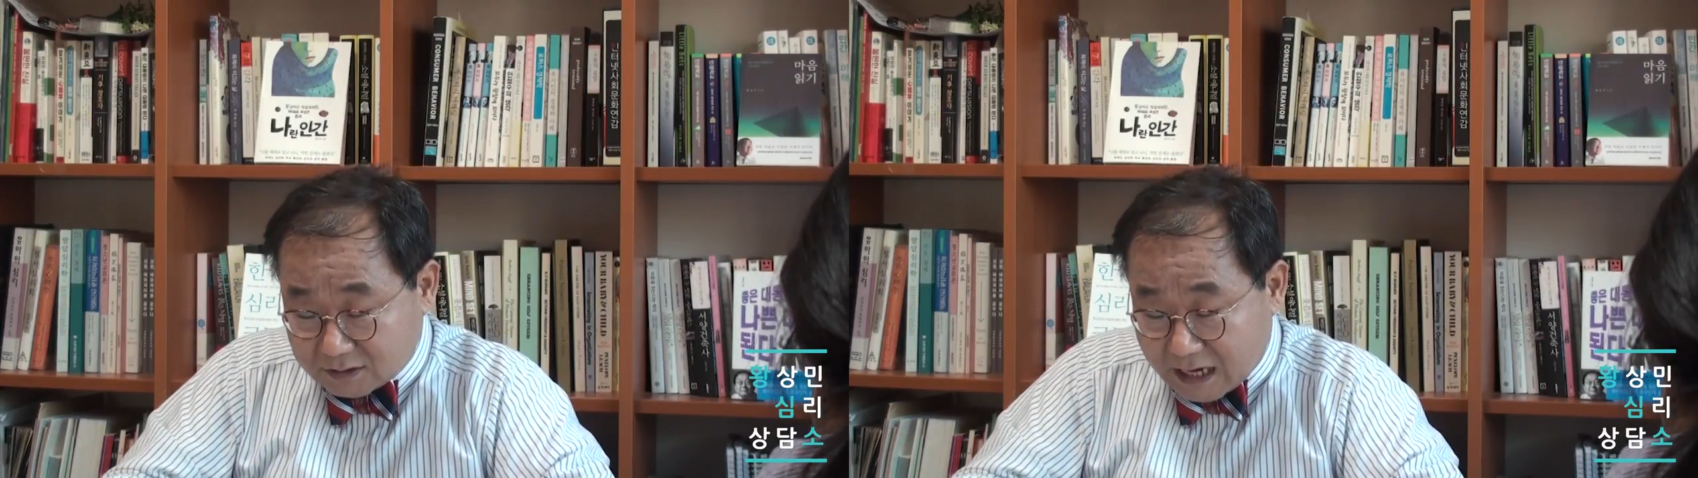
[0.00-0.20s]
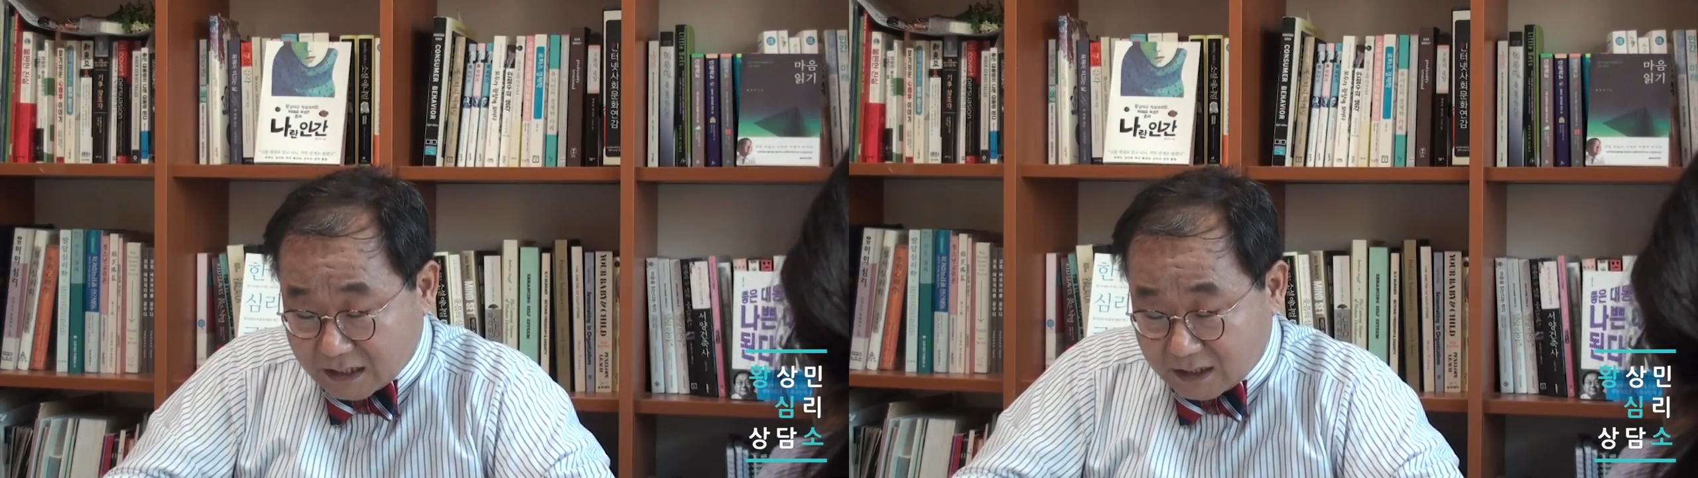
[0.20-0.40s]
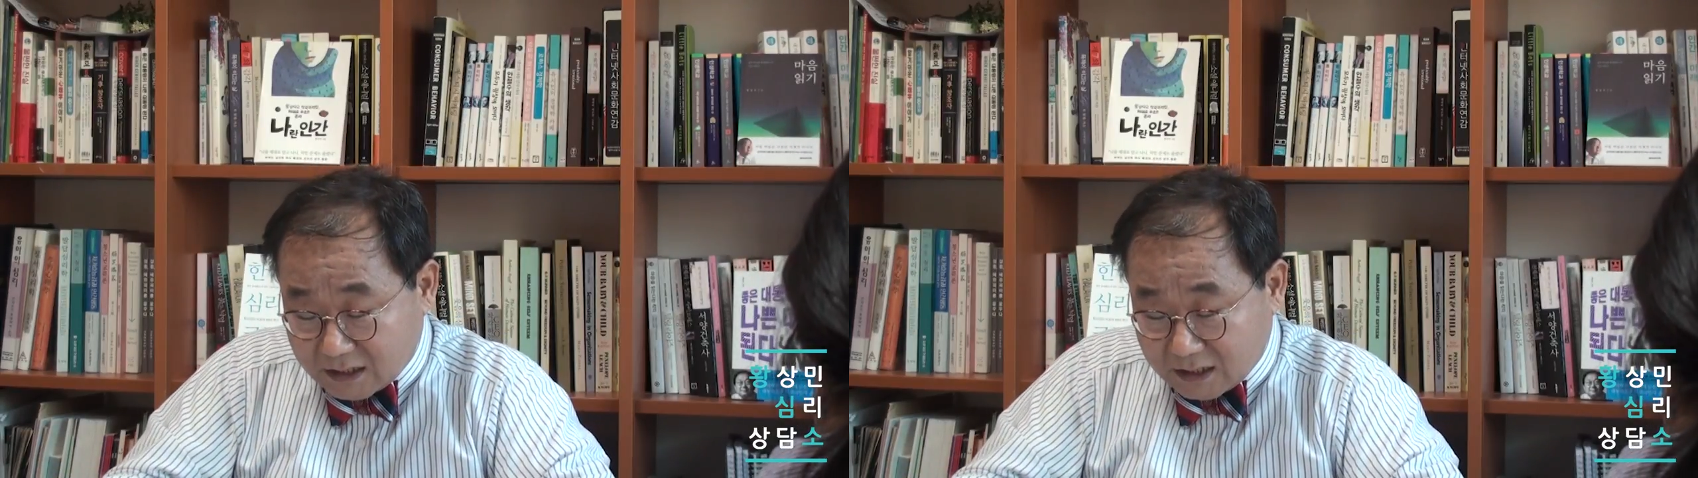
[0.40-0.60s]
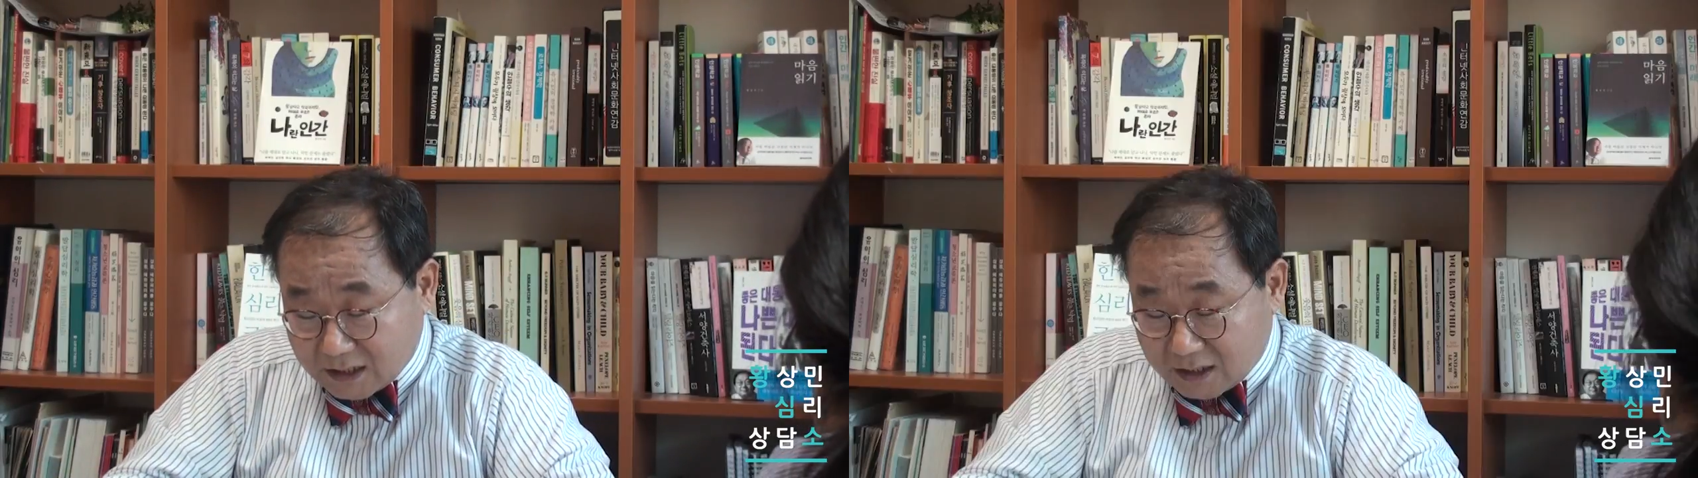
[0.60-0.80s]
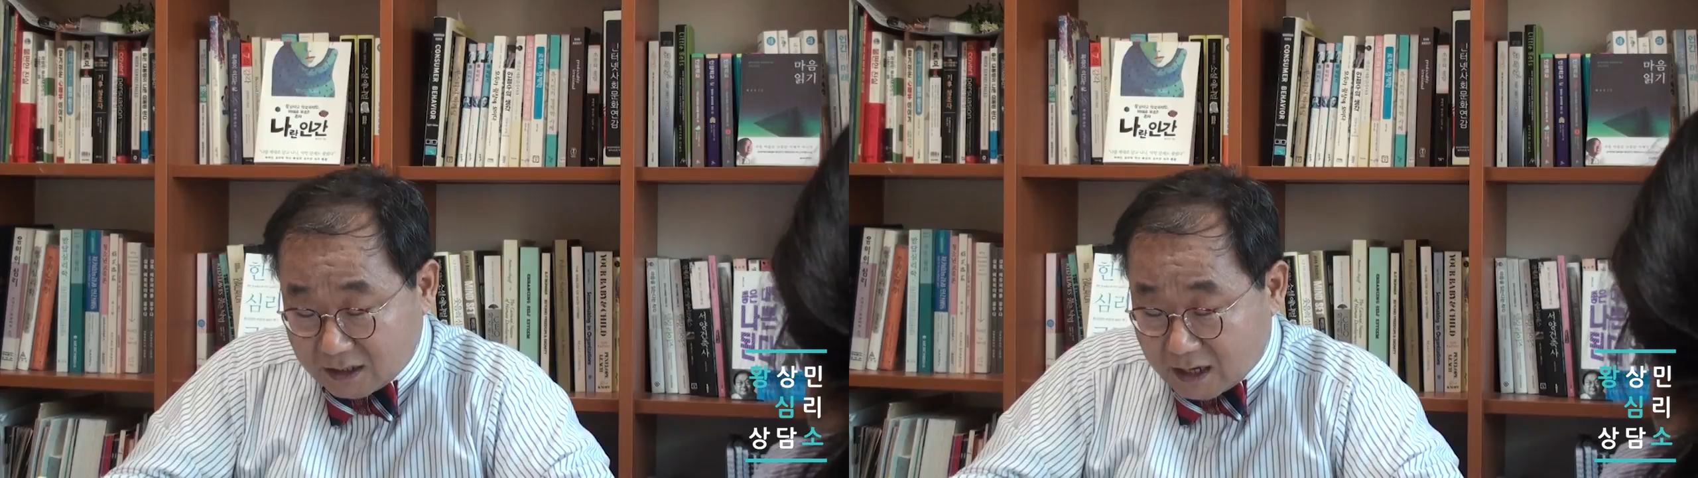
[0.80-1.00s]

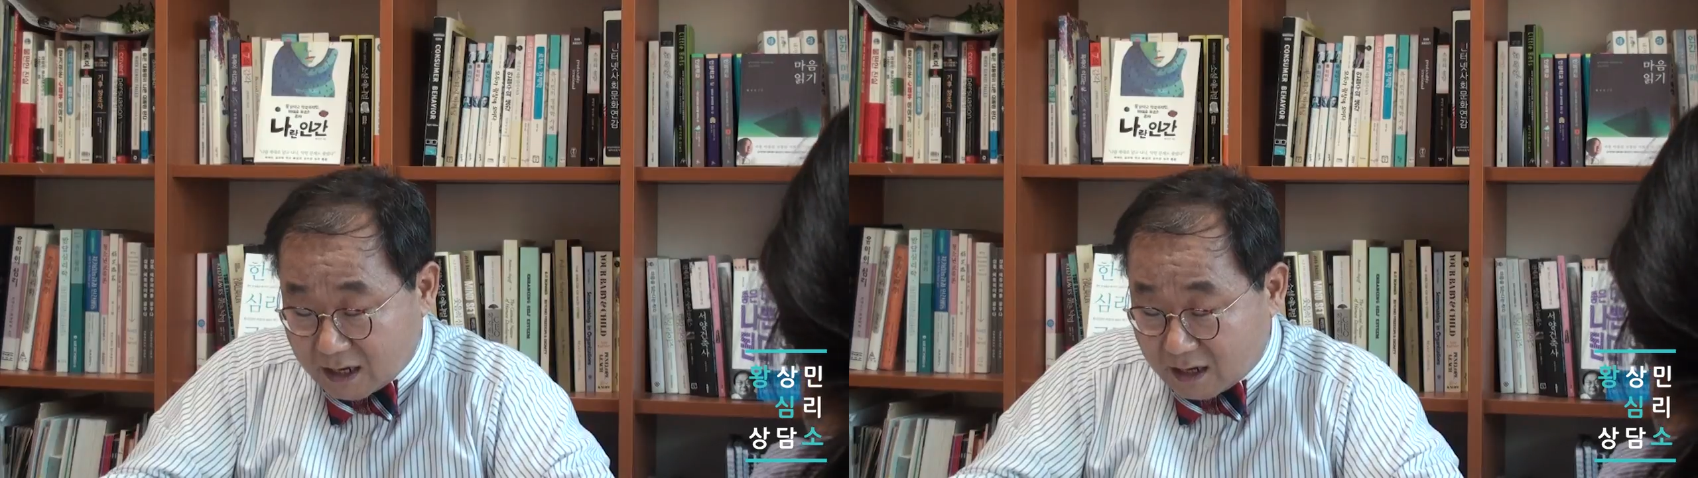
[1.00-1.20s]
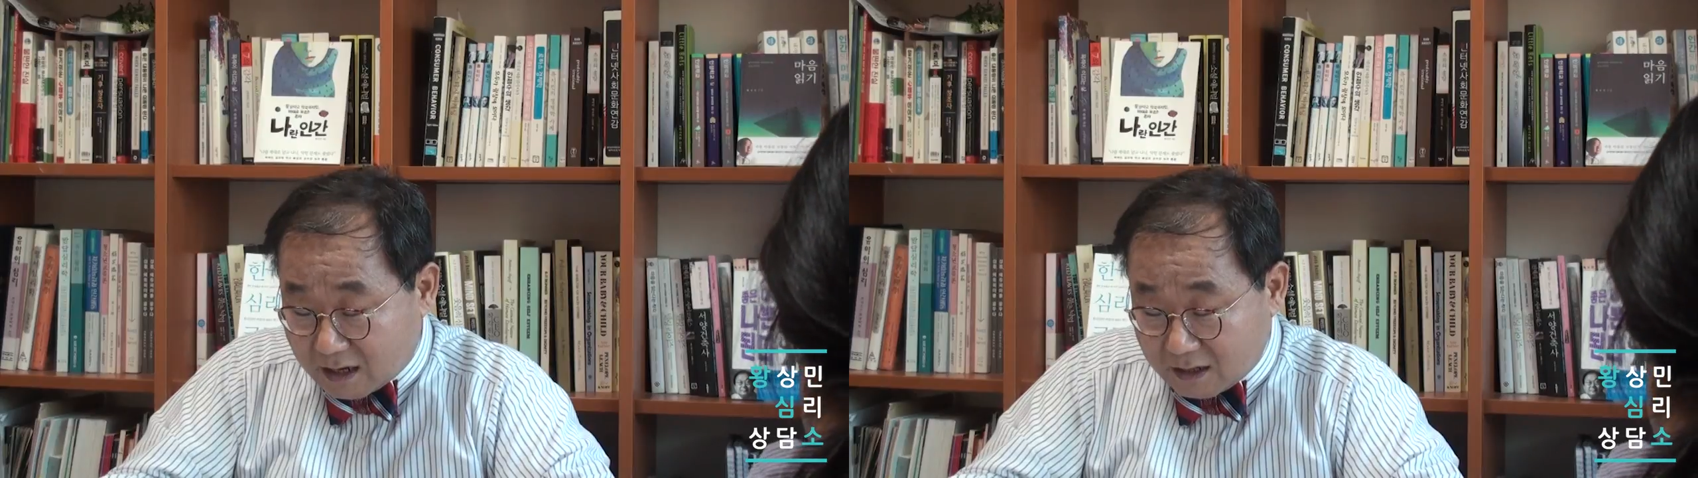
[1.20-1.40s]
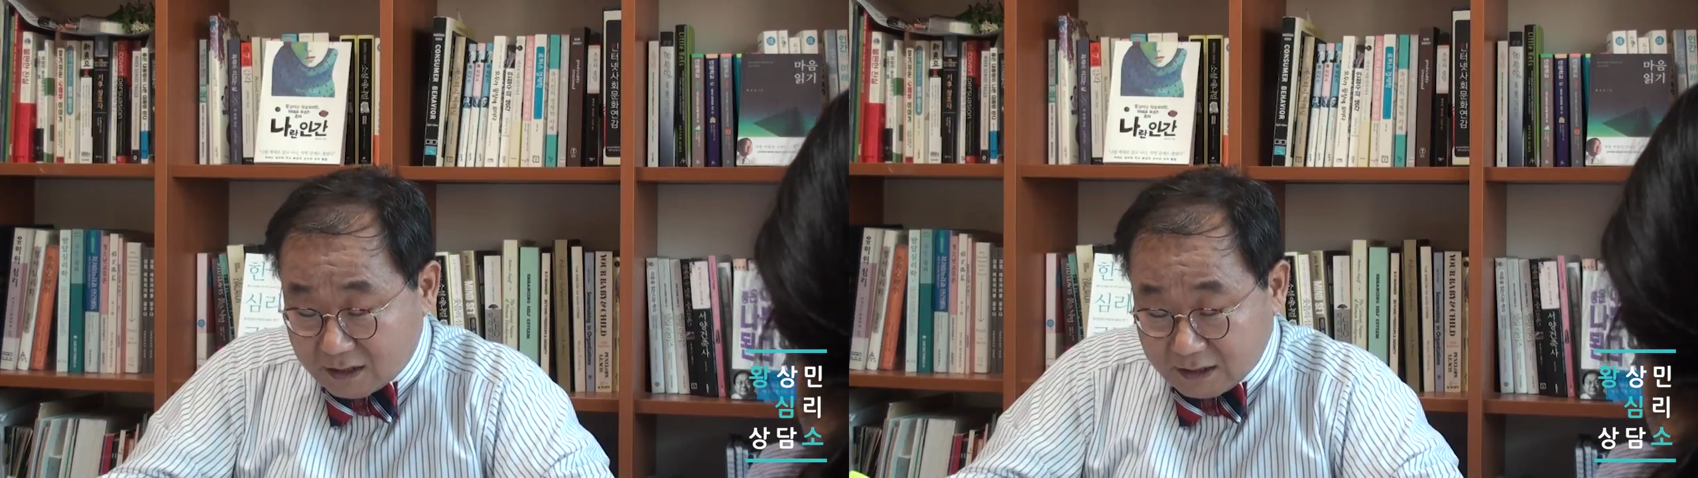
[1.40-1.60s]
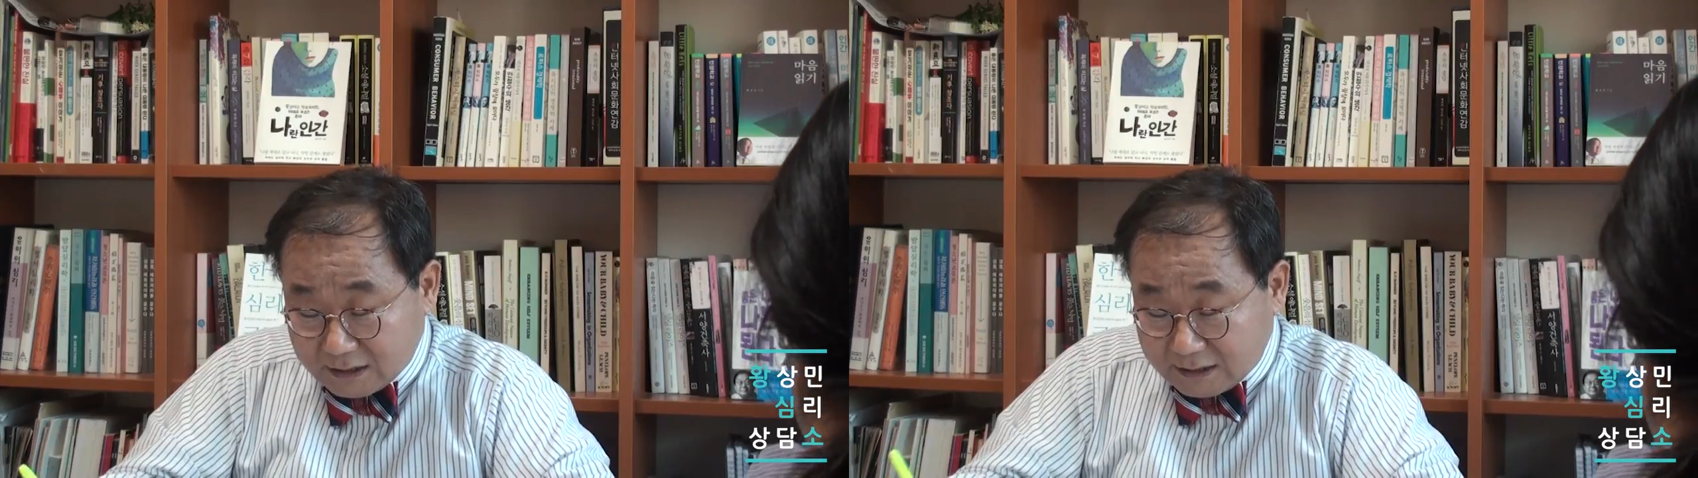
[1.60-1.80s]
자기가